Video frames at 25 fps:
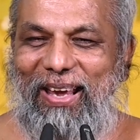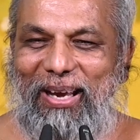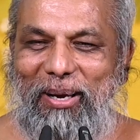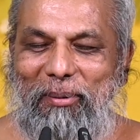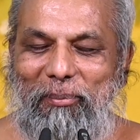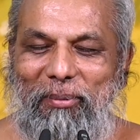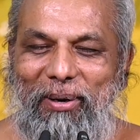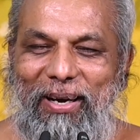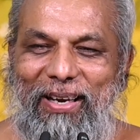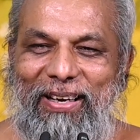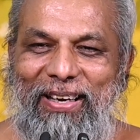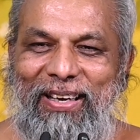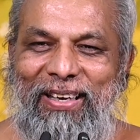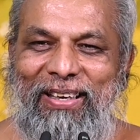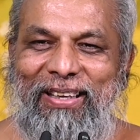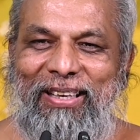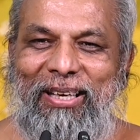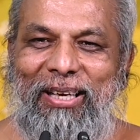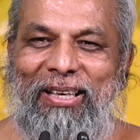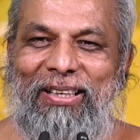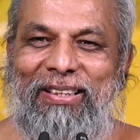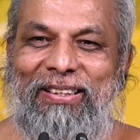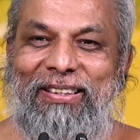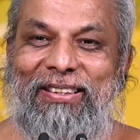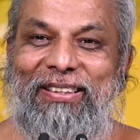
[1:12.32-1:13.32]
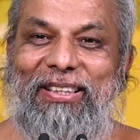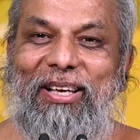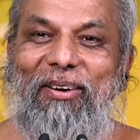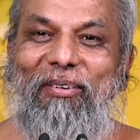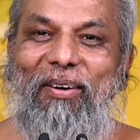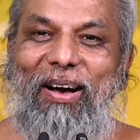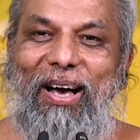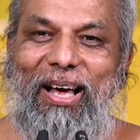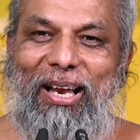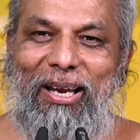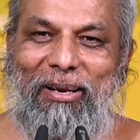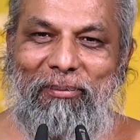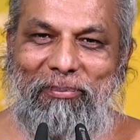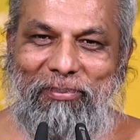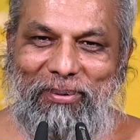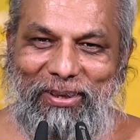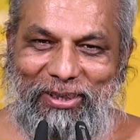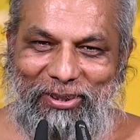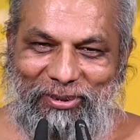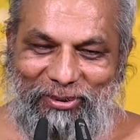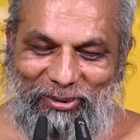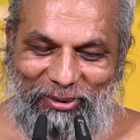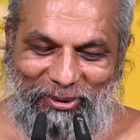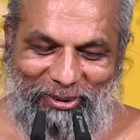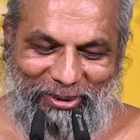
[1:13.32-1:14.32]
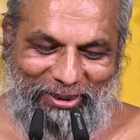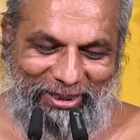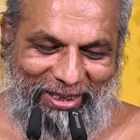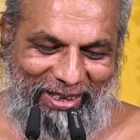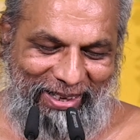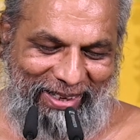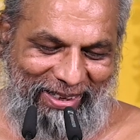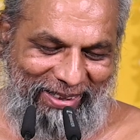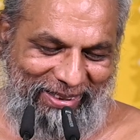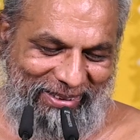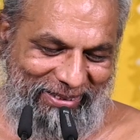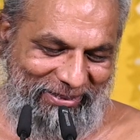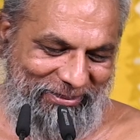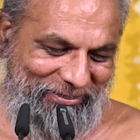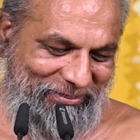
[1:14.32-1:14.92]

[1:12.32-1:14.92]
एक बार इनके सवाल पर जोरदार